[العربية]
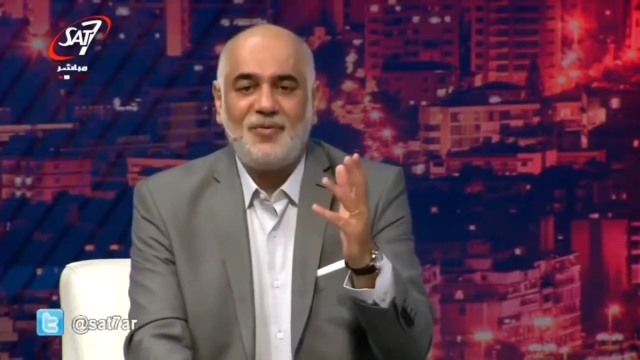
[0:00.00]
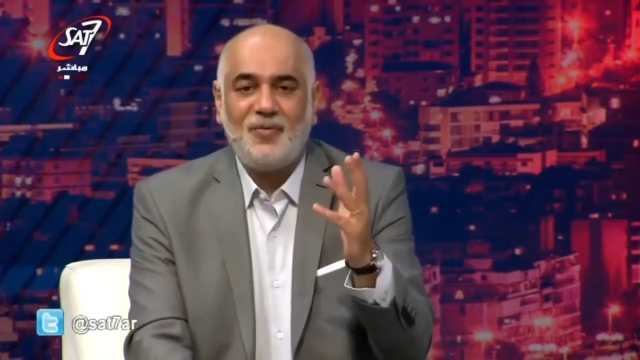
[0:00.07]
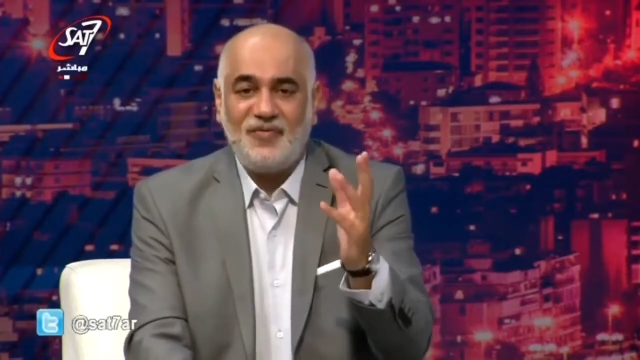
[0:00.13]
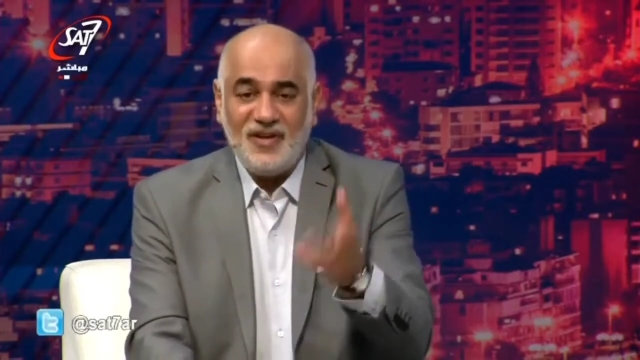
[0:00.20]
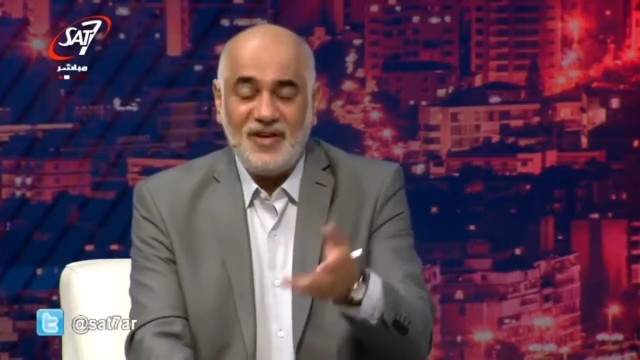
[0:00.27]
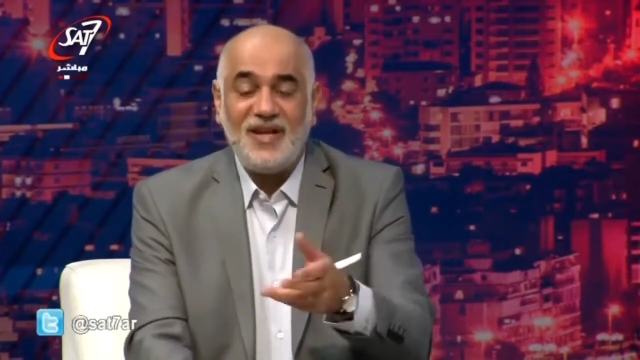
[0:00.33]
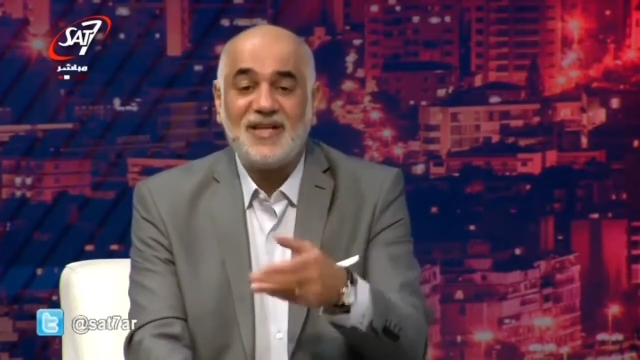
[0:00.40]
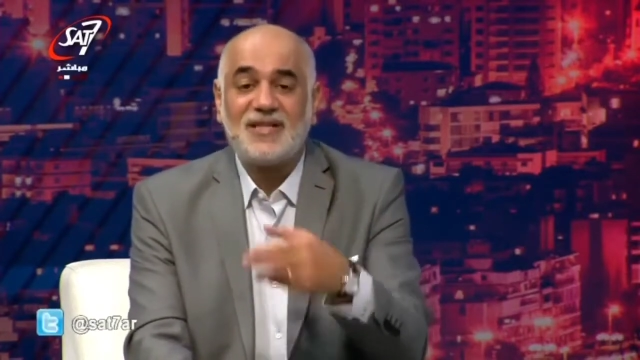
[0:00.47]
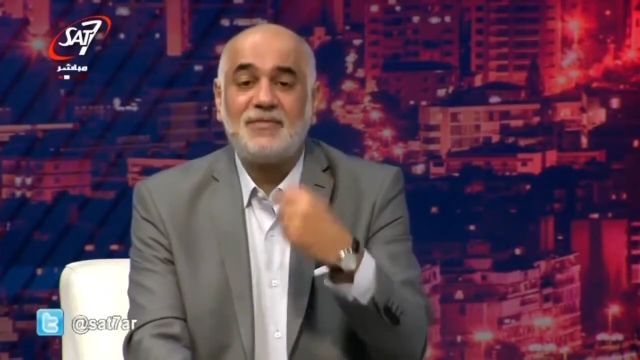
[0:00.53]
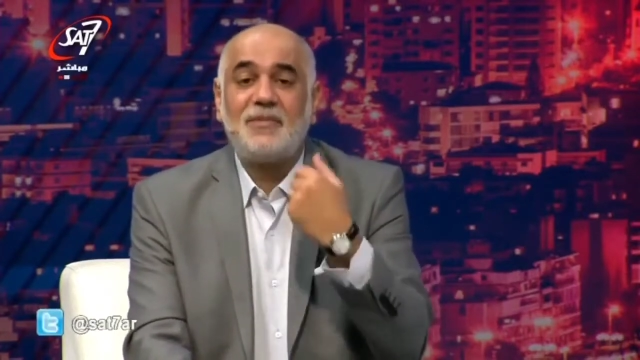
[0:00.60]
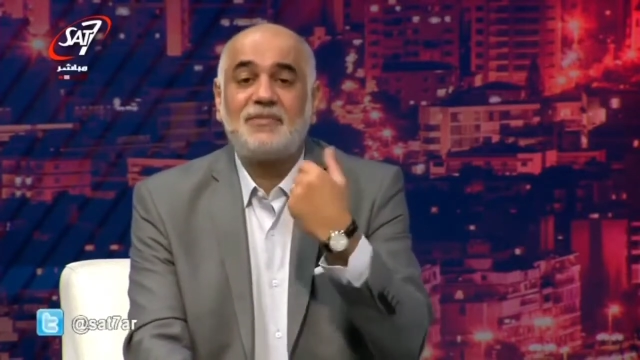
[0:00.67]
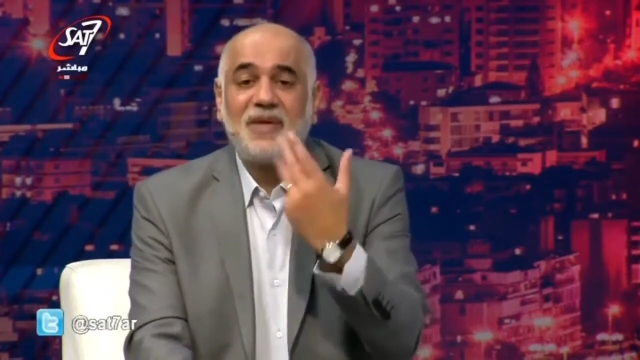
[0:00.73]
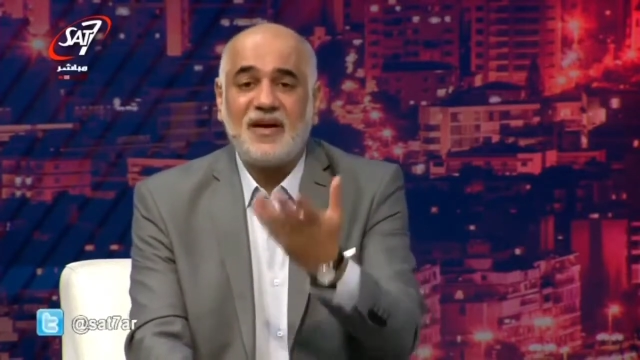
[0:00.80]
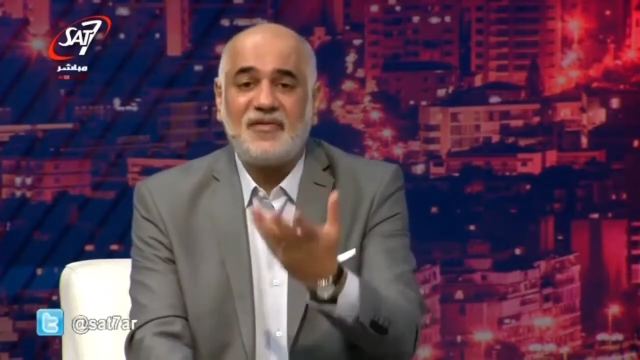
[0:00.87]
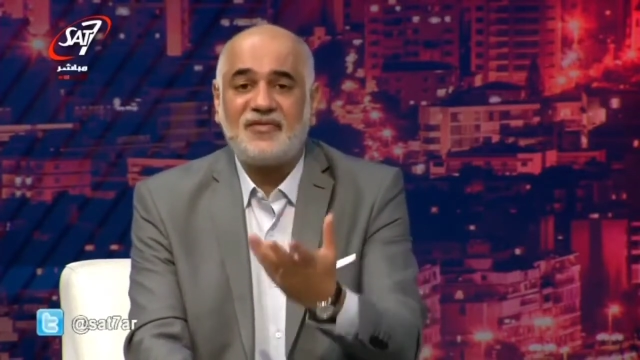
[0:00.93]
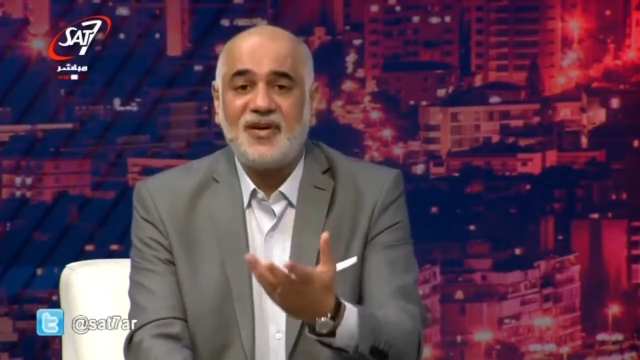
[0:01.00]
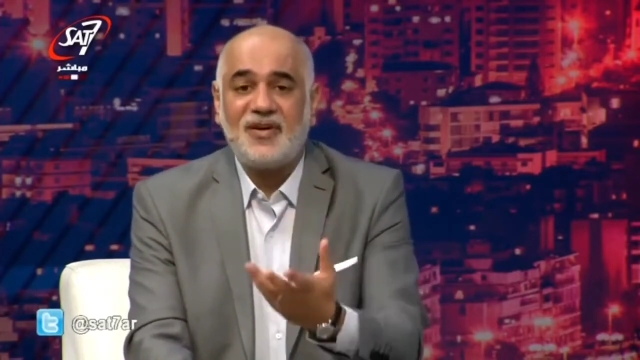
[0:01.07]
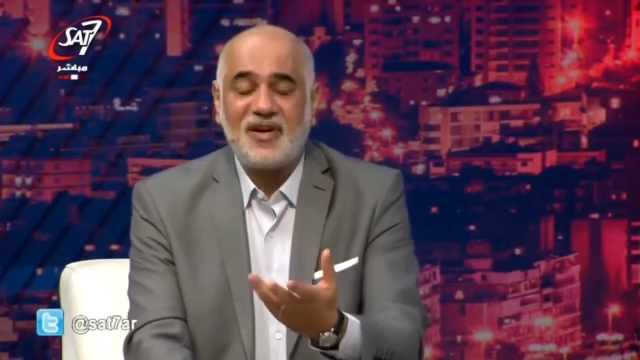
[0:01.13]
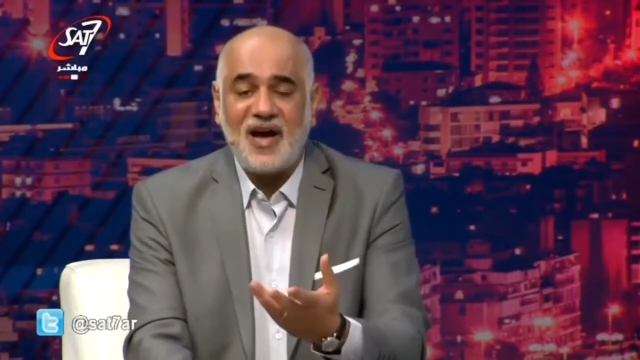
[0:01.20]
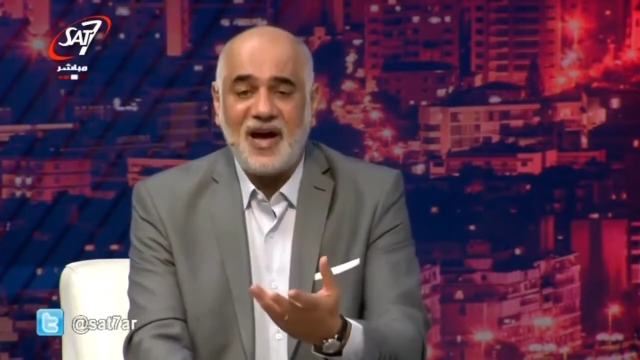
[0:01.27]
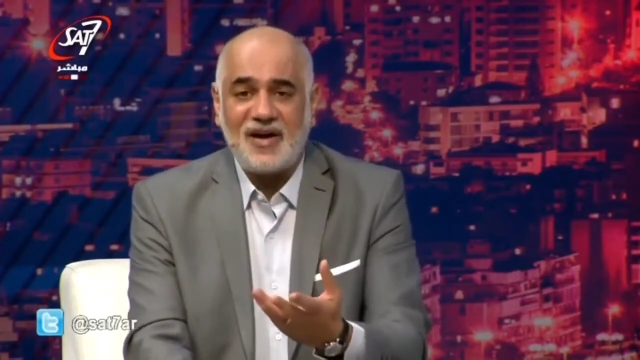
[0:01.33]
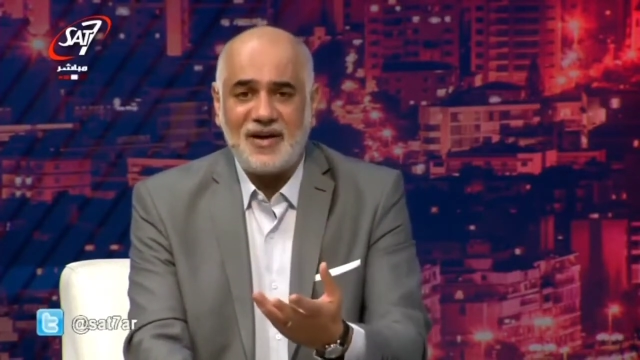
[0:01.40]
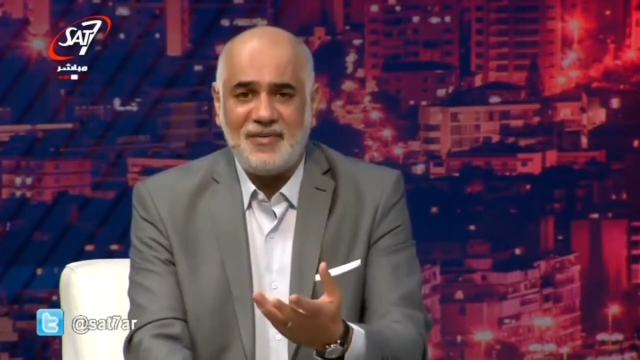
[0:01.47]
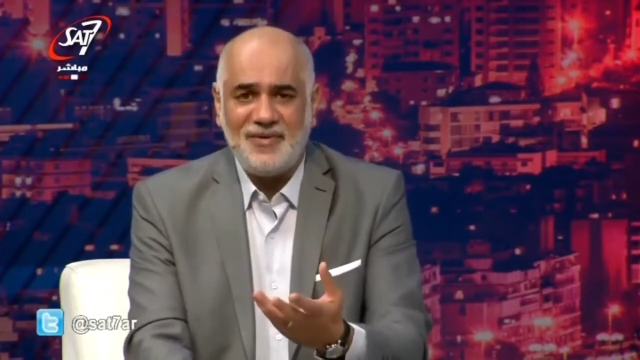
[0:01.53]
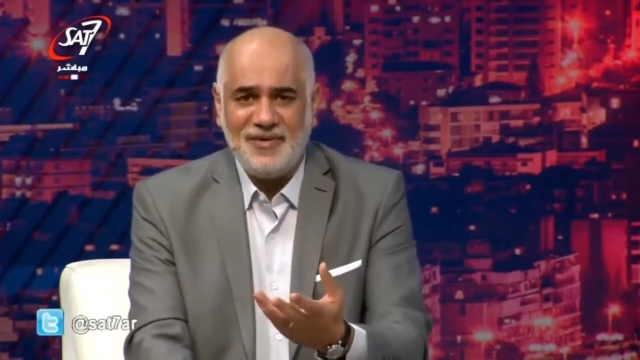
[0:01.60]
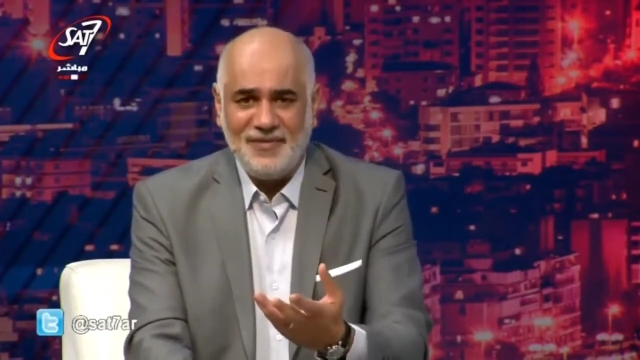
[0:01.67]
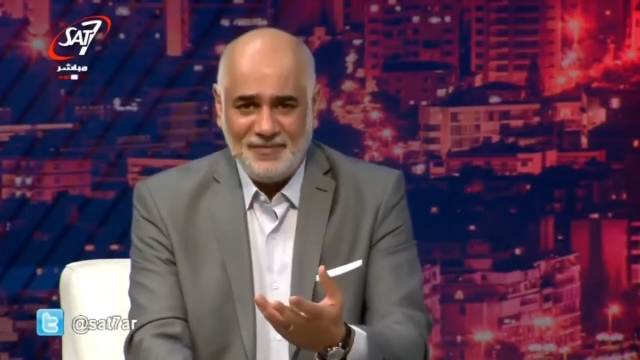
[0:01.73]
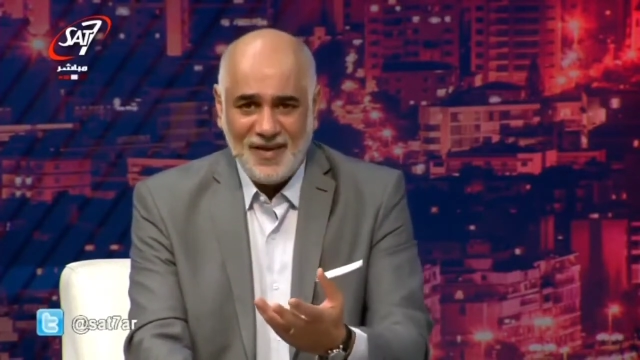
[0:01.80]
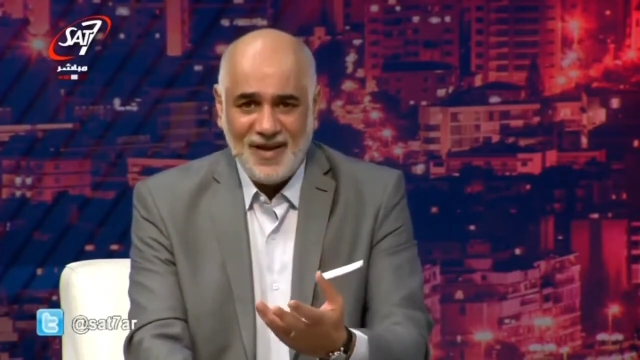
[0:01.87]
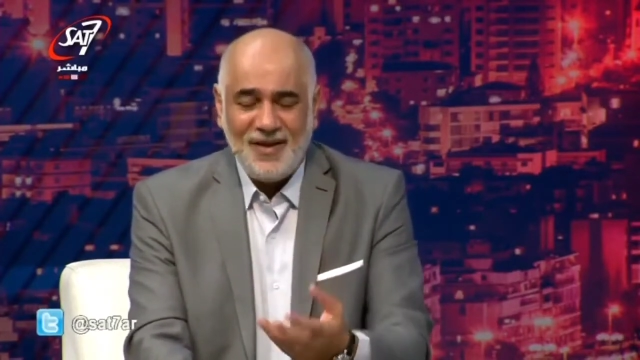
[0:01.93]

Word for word: وفي ناس ما بتعرف تقرا عربي